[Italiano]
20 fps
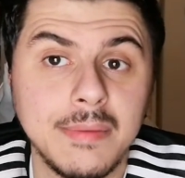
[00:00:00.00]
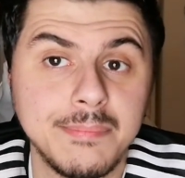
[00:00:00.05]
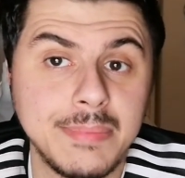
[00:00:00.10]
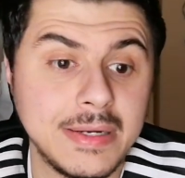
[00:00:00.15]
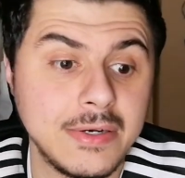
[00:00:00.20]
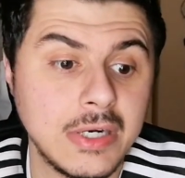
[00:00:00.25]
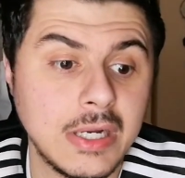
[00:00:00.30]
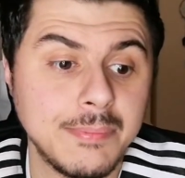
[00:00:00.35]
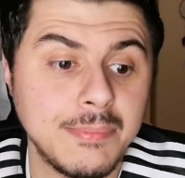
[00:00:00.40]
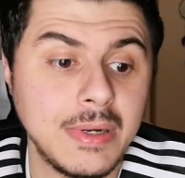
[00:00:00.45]

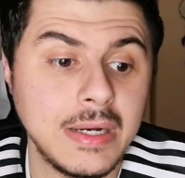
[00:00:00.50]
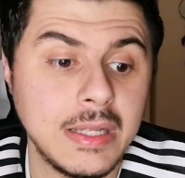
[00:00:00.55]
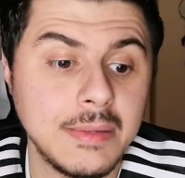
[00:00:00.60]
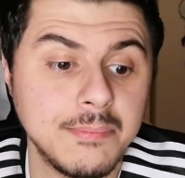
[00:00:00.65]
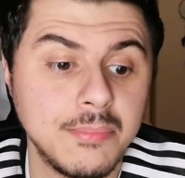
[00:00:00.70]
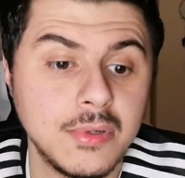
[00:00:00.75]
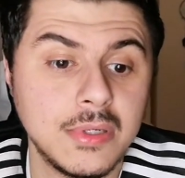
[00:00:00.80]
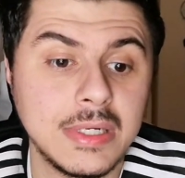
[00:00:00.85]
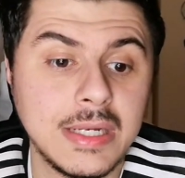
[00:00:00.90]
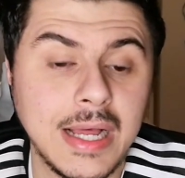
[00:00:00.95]
perde una palla
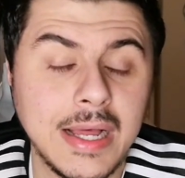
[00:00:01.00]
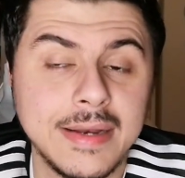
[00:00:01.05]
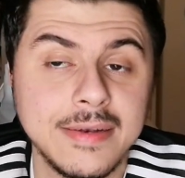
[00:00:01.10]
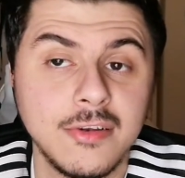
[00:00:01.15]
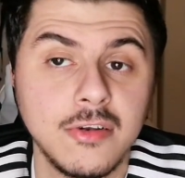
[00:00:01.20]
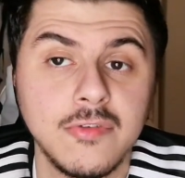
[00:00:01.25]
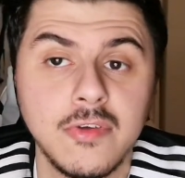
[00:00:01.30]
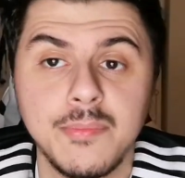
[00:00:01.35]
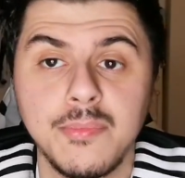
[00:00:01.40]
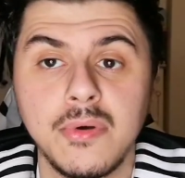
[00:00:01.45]
importante
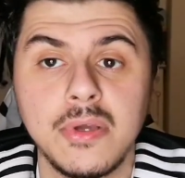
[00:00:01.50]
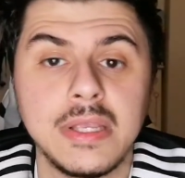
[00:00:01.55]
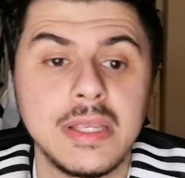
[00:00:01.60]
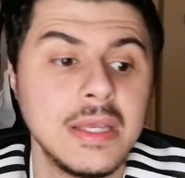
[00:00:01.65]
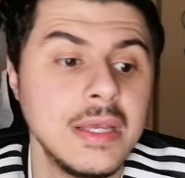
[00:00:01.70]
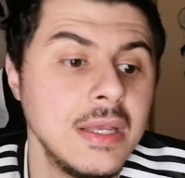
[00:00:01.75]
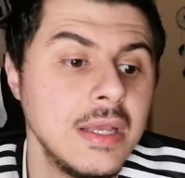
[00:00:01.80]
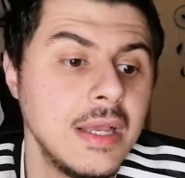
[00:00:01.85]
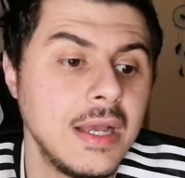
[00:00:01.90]
dove poi